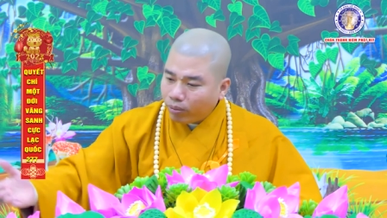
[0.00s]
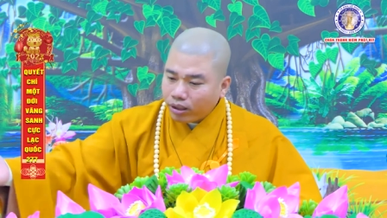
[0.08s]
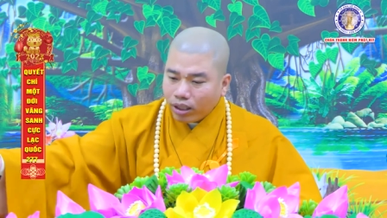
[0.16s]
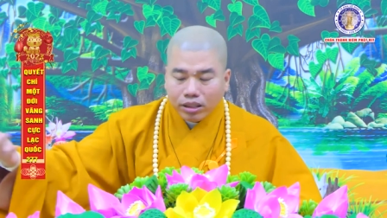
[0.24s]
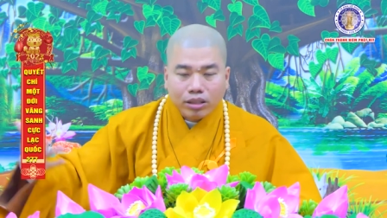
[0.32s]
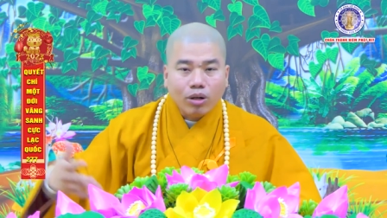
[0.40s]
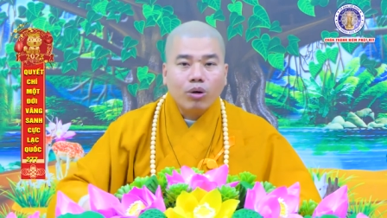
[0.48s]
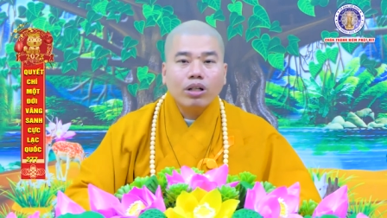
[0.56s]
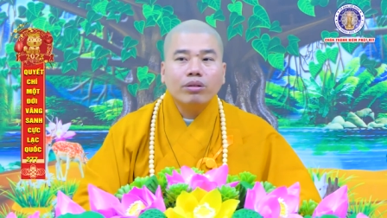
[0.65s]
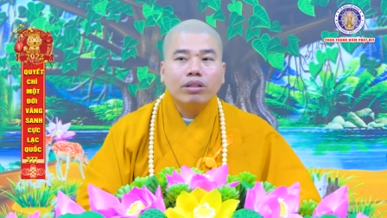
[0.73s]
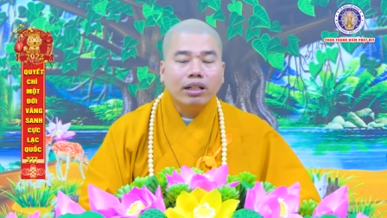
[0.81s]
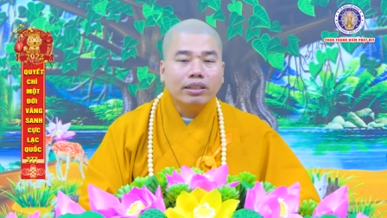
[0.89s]
trong cái thời
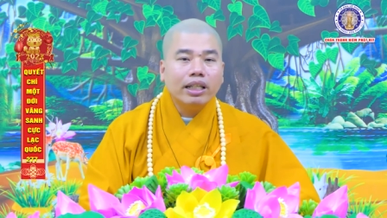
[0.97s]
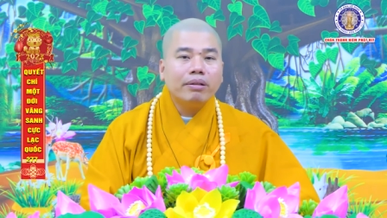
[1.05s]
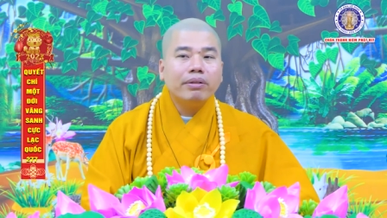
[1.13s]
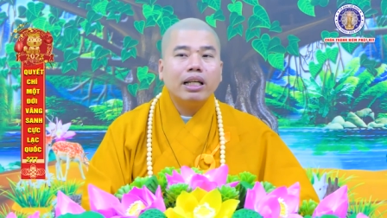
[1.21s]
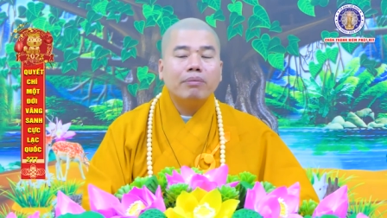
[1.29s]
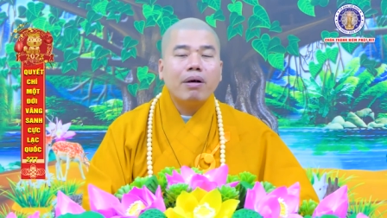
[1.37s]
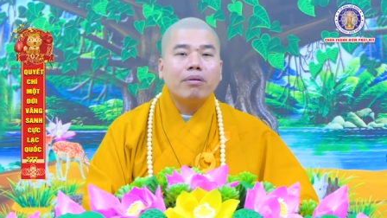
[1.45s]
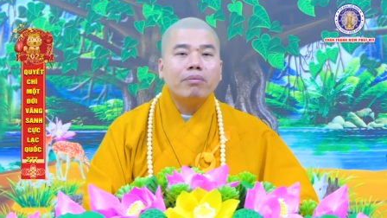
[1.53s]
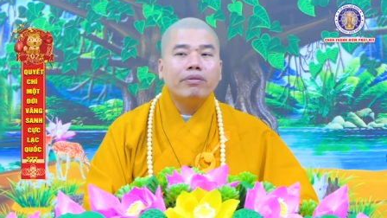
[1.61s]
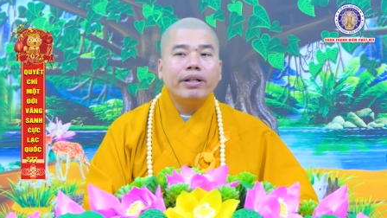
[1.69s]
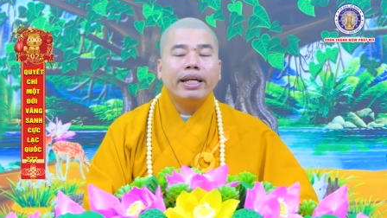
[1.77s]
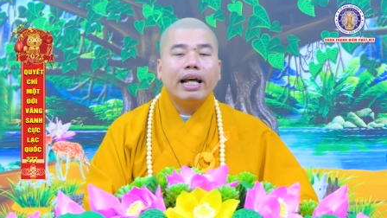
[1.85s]
cụ cái đâu tự nhiên bây giờ
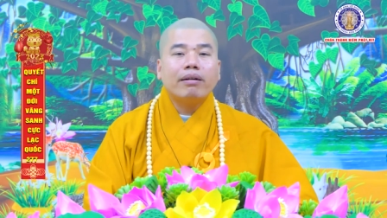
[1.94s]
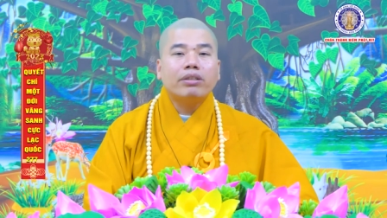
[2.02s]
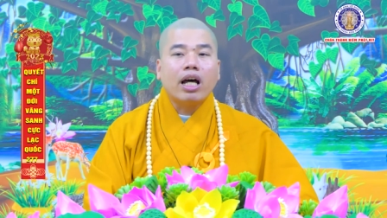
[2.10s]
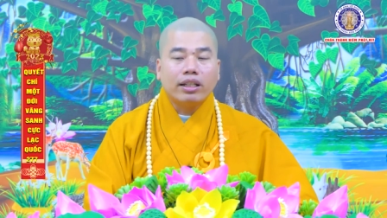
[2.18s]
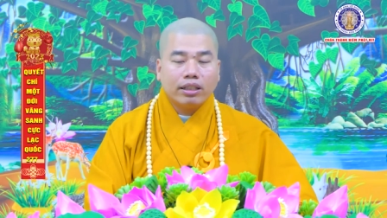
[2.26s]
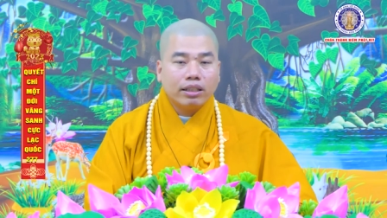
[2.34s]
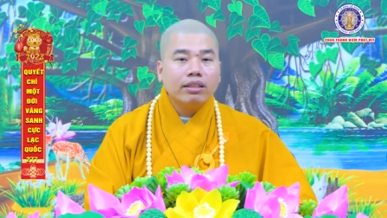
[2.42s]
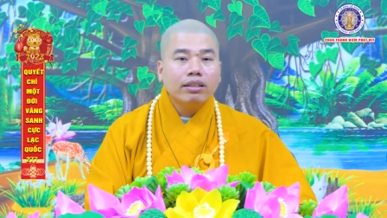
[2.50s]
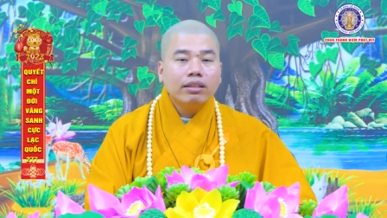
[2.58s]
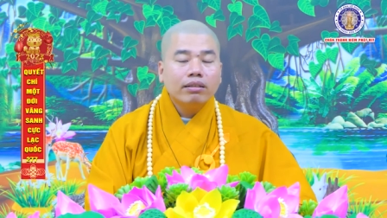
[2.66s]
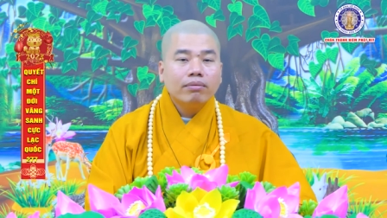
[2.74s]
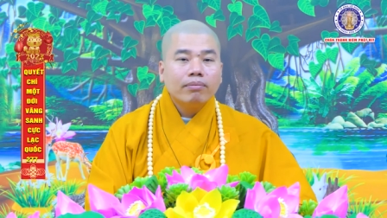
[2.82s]
bắt mình phải đi ăn thịt
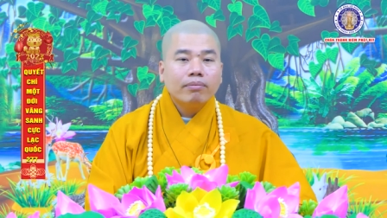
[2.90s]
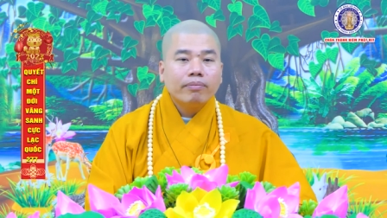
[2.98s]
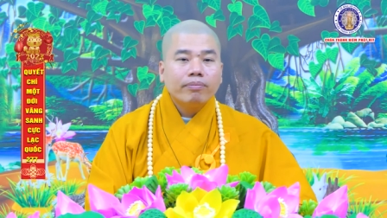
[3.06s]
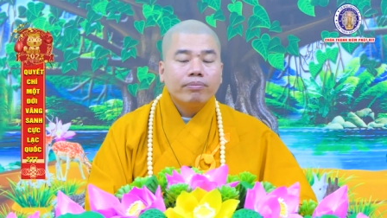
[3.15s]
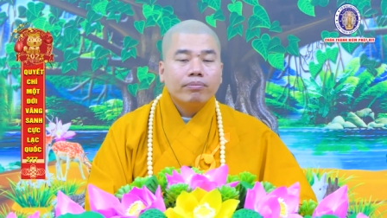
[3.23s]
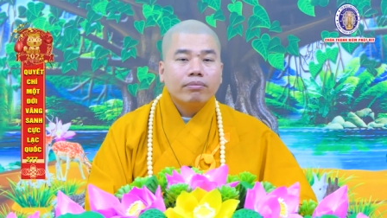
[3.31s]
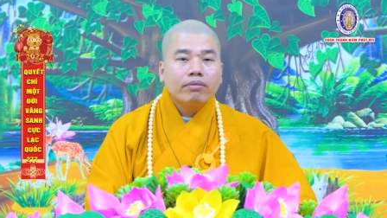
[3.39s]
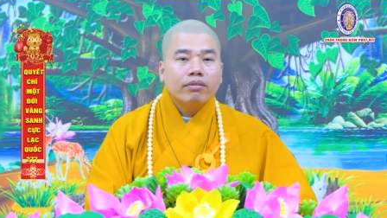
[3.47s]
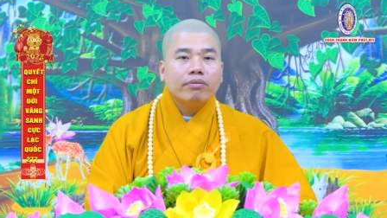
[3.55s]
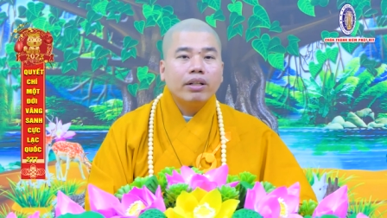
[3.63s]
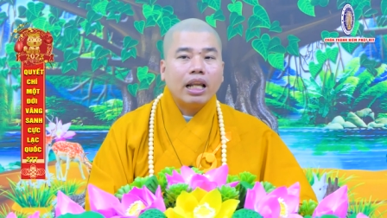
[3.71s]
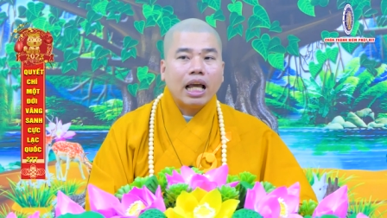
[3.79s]

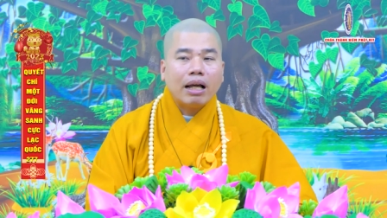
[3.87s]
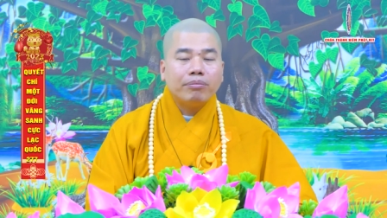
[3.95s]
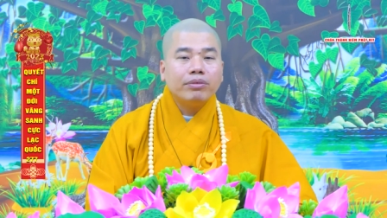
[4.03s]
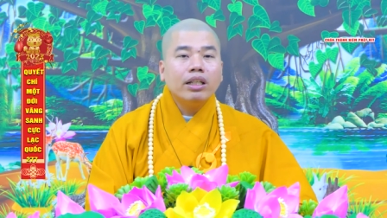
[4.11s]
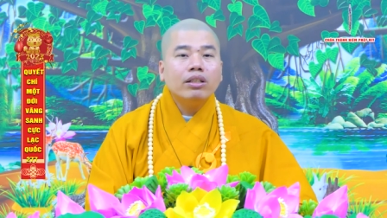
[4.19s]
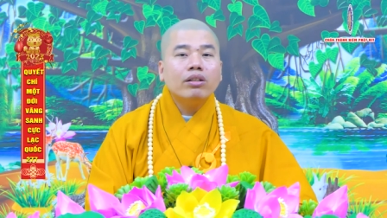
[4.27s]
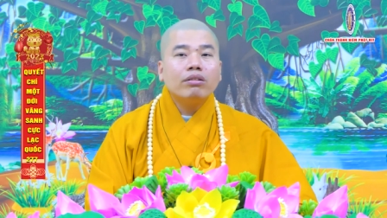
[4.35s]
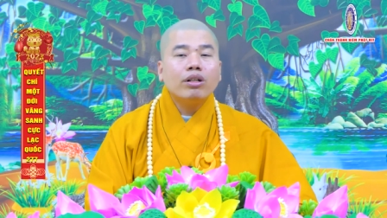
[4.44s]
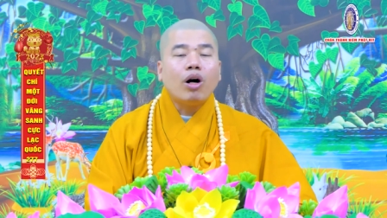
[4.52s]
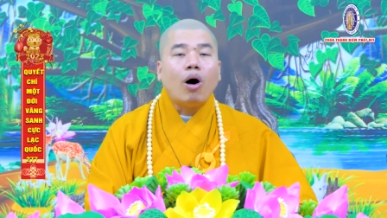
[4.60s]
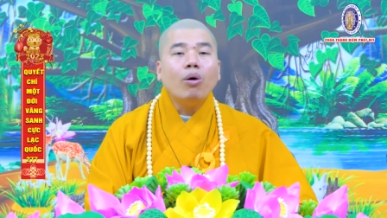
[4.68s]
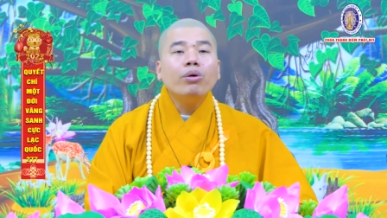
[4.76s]
mình làm chi cho
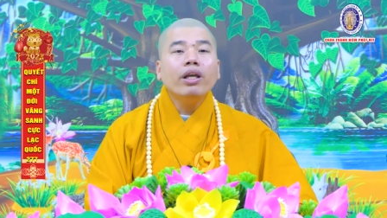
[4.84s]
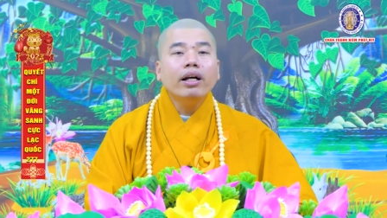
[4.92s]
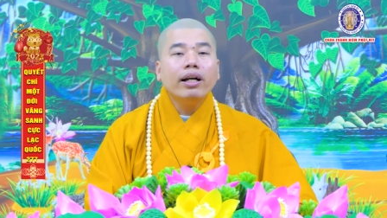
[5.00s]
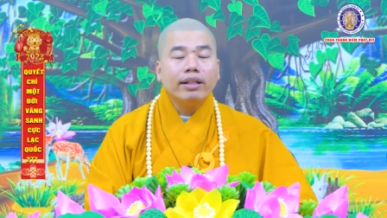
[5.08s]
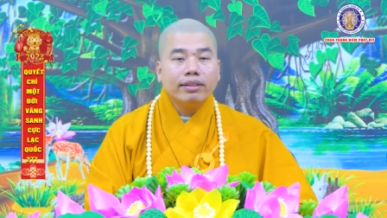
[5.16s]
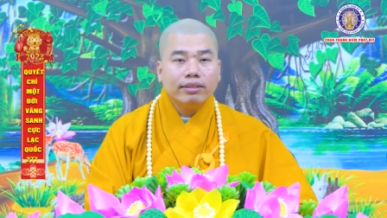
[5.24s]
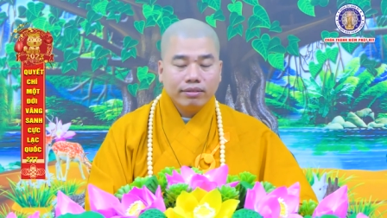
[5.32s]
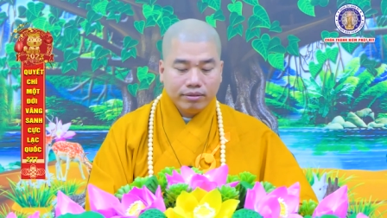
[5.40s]
nó khổ dữ à